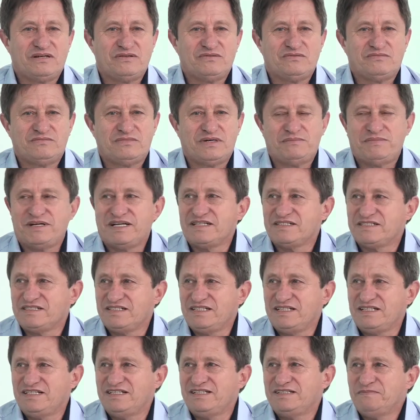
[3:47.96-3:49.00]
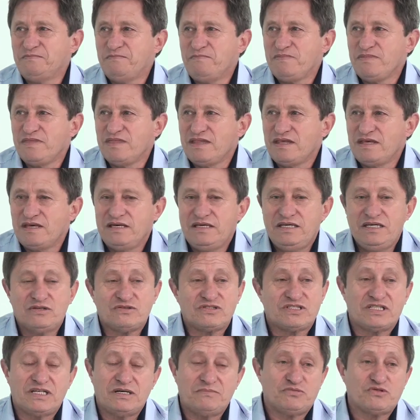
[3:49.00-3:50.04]
lá, uma Brasília, e
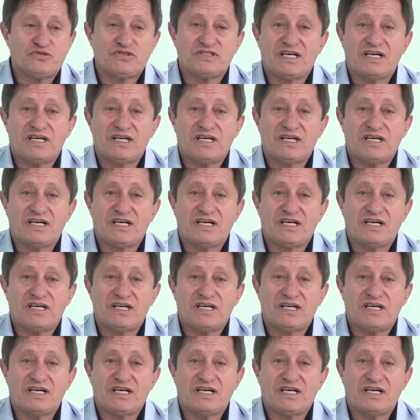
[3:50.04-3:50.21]
eu sempre